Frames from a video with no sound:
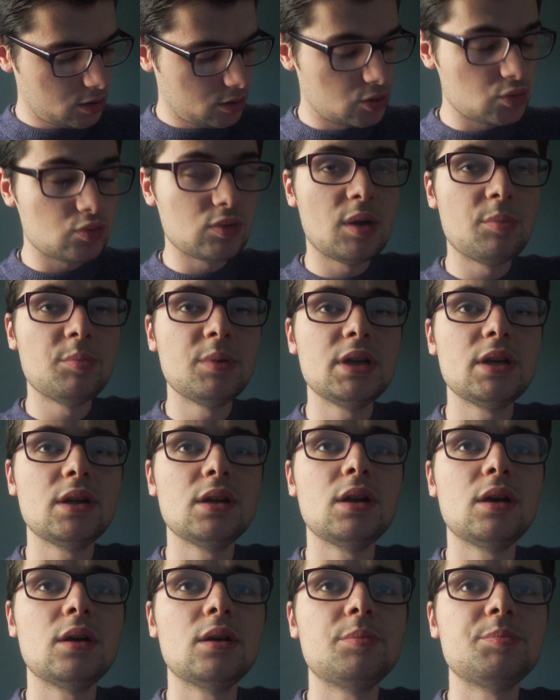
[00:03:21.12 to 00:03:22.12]
Je vous la mets,
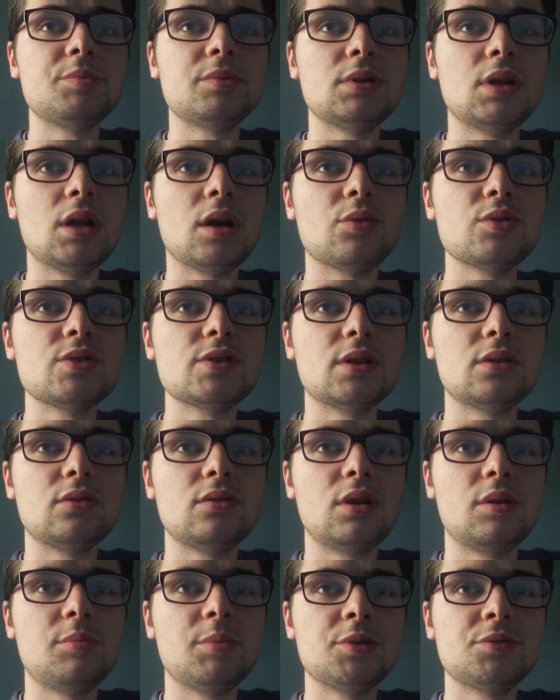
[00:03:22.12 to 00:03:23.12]
la, la recette de
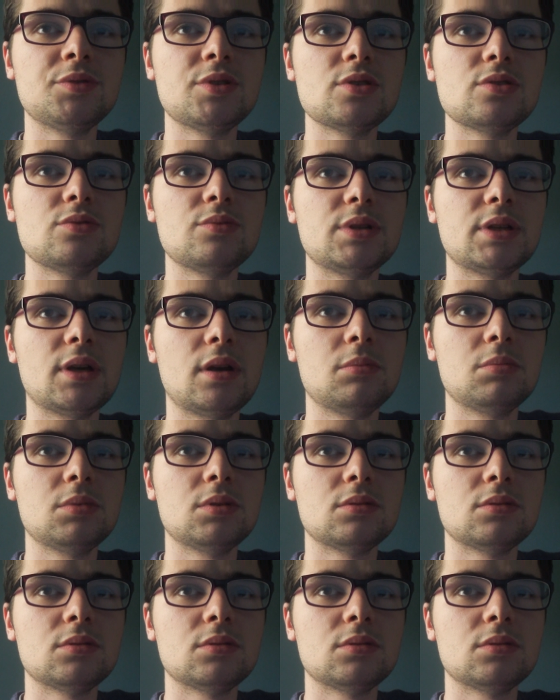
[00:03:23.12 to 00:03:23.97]
la mayonnaise nuit calme